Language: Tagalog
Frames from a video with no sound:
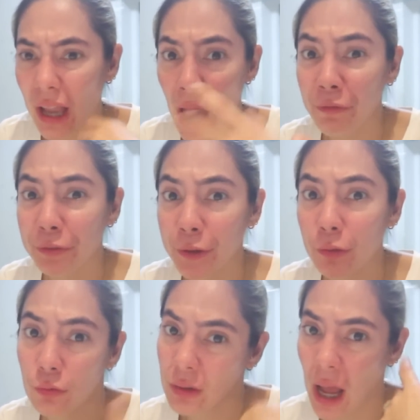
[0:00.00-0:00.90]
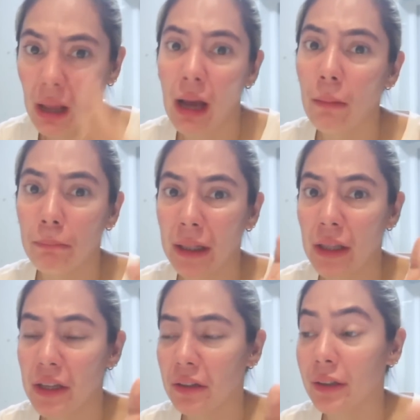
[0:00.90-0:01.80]
afternoon hanggang pa
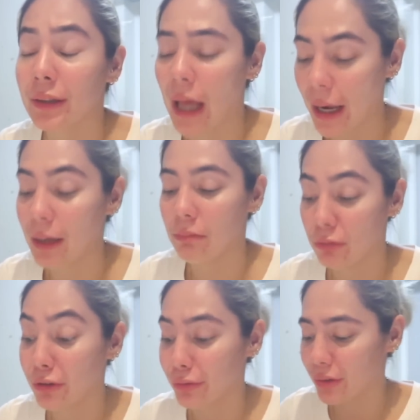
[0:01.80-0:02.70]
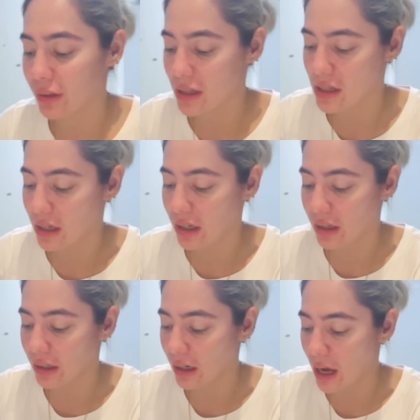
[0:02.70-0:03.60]
dinner time yun kasi
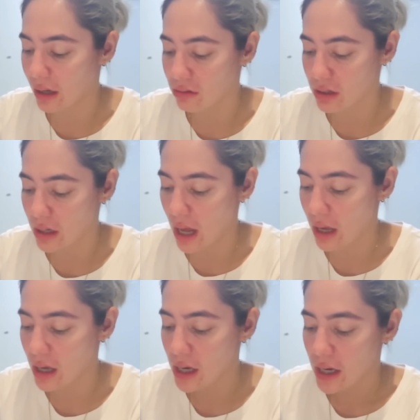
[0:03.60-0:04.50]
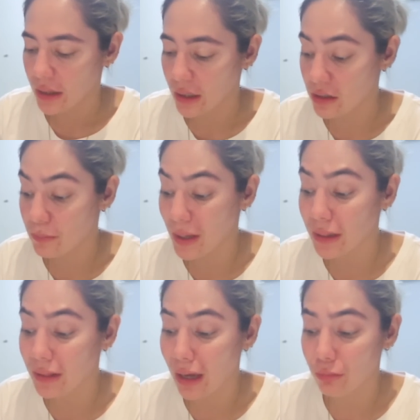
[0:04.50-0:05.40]
nagaano sila
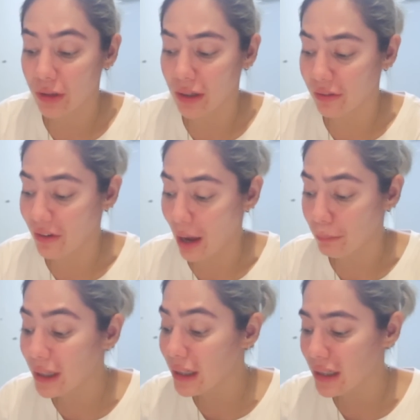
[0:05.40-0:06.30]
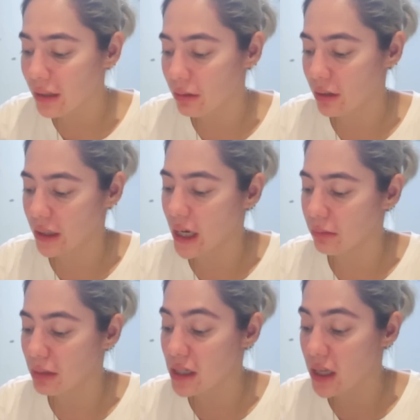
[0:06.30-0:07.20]
nag-spend time with their family yan
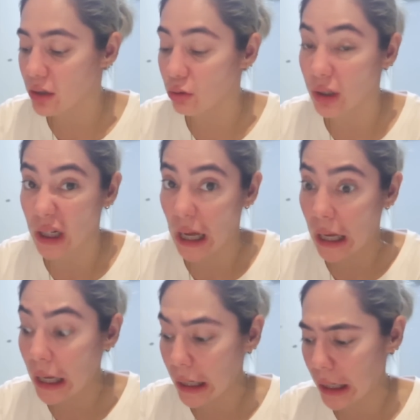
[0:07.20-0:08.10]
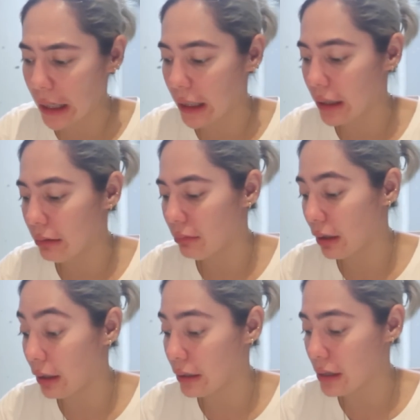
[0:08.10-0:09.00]
minsan doon nag-aaral
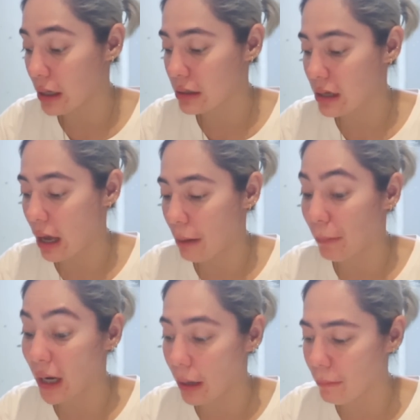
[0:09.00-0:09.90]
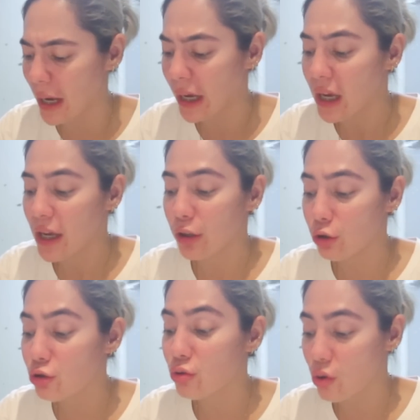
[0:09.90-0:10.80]
mga ganyan sa paggabi
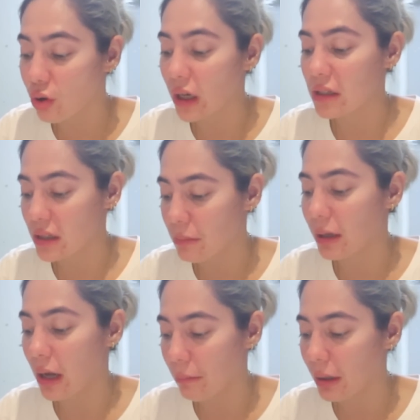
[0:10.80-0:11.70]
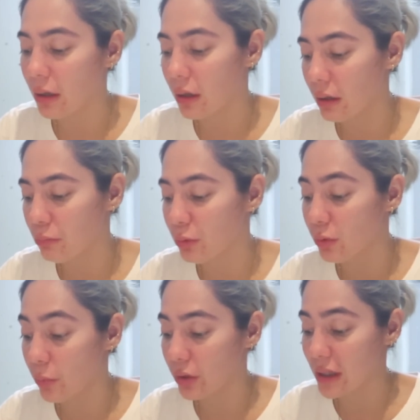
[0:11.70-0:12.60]
yun yung oras na maraming
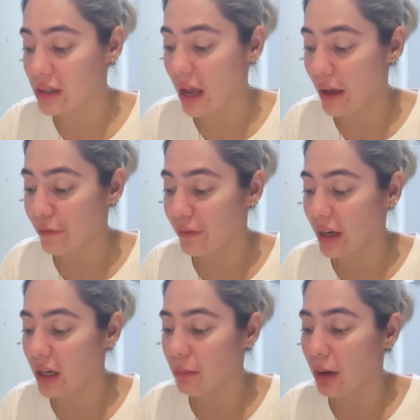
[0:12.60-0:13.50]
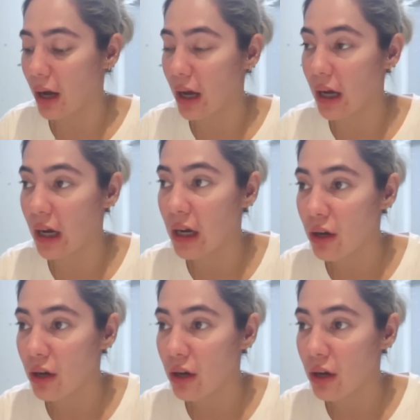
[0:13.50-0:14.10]
pumupunta sa cafe mga